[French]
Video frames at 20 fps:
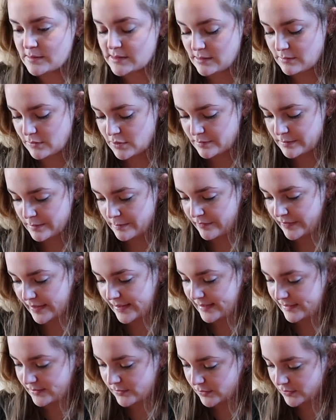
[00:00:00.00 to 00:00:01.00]
même, quand même avec
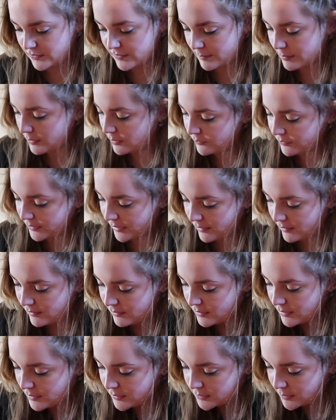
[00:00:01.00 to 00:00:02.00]
14, après on verra.
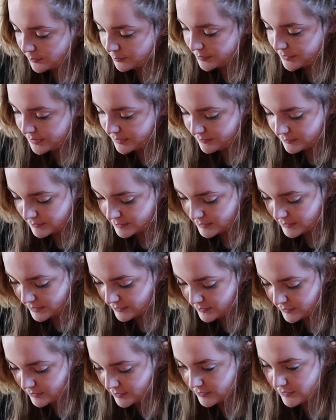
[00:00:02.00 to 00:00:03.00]
Tant pis,
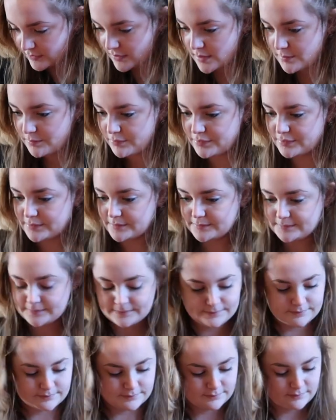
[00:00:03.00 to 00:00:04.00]
14, hein. hop.
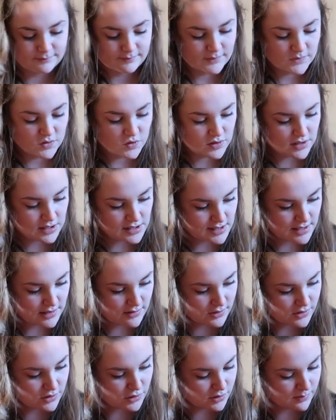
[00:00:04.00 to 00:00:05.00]
Tu cherches
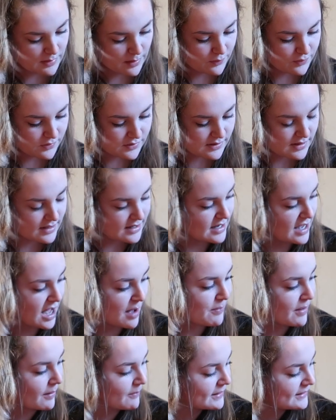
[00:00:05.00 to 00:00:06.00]
quelque chose ma puce À
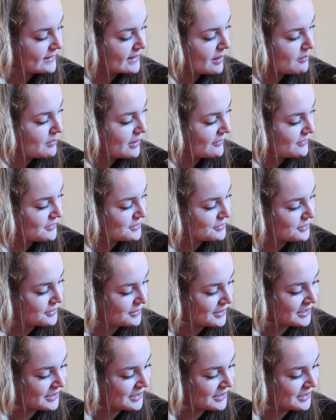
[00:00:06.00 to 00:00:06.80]
part mettre ta bave sur